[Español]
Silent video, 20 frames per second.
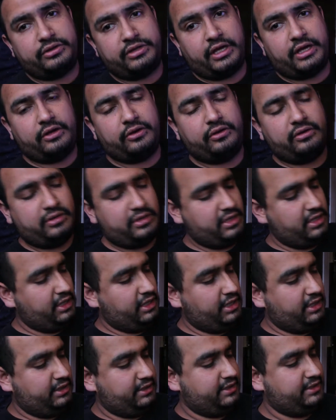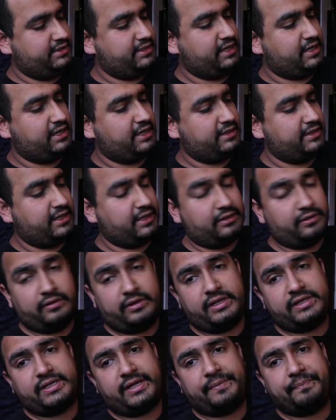tengo y echarla a andar con
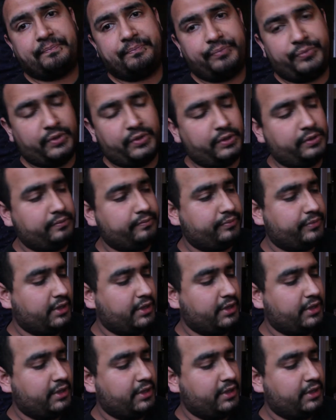esa, ¿no?